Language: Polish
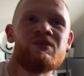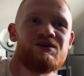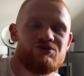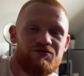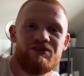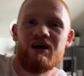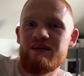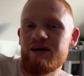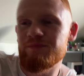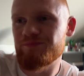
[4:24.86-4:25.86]
co
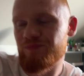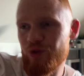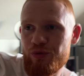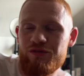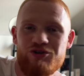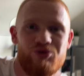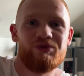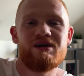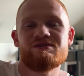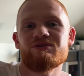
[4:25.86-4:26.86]
finalnie doprowadziło
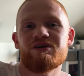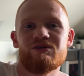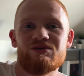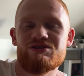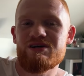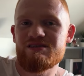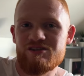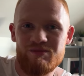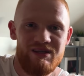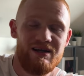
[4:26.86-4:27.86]
nas do tego, gdzie
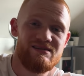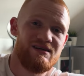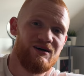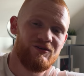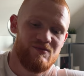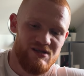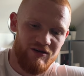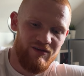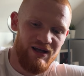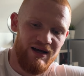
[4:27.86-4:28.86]
jesteśmy teraz, ale o tym za
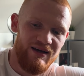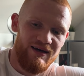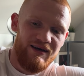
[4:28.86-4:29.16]
chwilę.